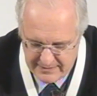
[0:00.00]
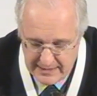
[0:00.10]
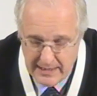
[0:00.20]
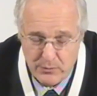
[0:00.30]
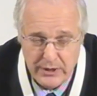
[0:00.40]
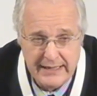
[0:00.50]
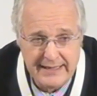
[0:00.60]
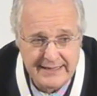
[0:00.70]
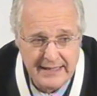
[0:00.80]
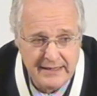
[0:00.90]
Es muy
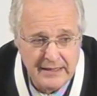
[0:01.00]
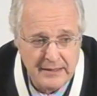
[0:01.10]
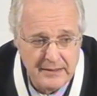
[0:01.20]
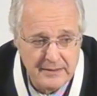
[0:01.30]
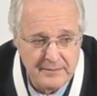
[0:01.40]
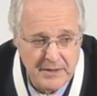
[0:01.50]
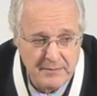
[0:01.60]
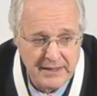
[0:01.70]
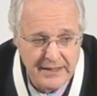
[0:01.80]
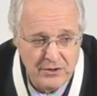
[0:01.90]
interesante, me
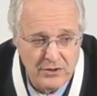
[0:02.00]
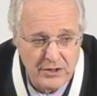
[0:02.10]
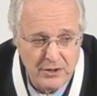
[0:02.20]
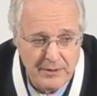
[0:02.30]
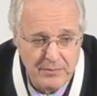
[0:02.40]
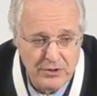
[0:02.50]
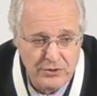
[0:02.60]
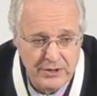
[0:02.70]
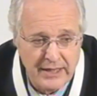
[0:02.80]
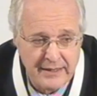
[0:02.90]
imagino, lo que nos va a poder
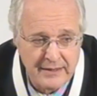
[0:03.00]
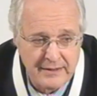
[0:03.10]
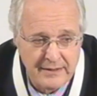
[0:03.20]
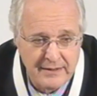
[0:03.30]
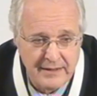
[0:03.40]
contar eh,